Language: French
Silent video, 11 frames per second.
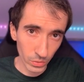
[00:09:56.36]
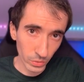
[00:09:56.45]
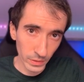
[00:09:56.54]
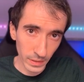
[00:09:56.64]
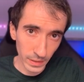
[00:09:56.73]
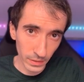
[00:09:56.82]

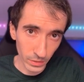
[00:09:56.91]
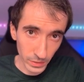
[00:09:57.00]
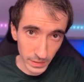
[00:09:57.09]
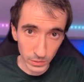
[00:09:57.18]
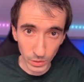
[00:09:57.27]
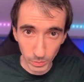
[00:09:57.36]
côté euh,
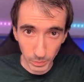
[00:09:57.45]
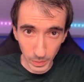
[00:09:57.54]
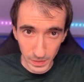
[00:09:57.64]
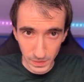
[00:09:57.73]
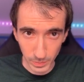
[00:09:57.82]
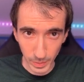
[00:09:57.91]
GitHub
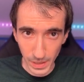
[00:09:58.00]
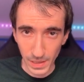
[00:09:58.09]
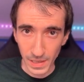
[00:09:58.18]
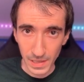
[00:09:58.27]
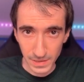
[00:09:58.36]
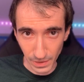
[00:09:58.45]
principal,
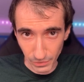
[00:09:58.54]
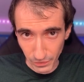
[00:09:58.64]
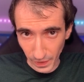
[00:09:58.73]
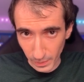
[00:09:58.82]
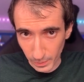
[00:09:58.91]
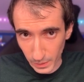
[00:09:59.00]
ça
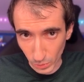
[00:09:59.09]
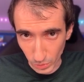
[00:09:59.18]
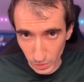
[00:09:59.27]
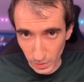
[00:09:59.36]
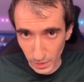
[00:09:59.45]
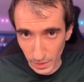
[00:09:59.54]
fermait
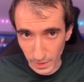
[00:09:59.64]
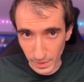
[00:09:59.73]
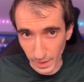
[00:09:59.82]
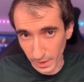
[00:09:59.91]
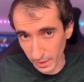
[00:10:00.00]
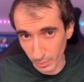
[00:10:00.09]
donc
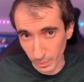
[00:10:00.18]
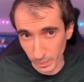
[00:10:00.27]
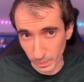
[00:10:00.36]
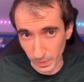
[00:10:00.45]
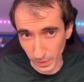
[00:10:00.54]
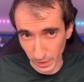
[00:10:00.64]
la
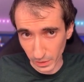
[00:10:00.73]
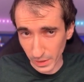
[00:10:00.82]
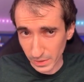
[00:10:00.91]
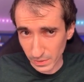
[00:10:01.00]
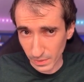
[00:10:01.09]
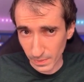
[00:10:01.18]
pull
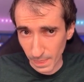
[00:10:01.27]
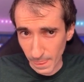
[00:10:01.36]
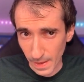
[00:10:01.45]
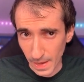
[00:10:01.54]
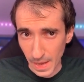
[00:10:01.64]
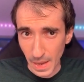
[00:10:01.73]
request.
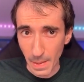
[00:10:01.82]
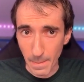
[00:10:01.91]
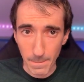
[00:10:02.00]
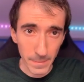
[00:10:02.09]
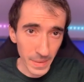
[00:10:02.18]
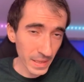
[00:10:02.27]

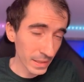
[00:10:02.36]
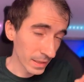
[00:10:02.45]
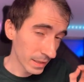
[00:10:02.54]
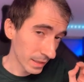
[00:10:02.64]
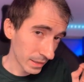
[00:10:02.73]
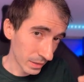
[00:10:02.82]
Mais
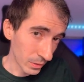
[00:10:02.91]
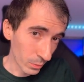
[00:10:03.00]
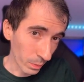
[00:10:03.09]
le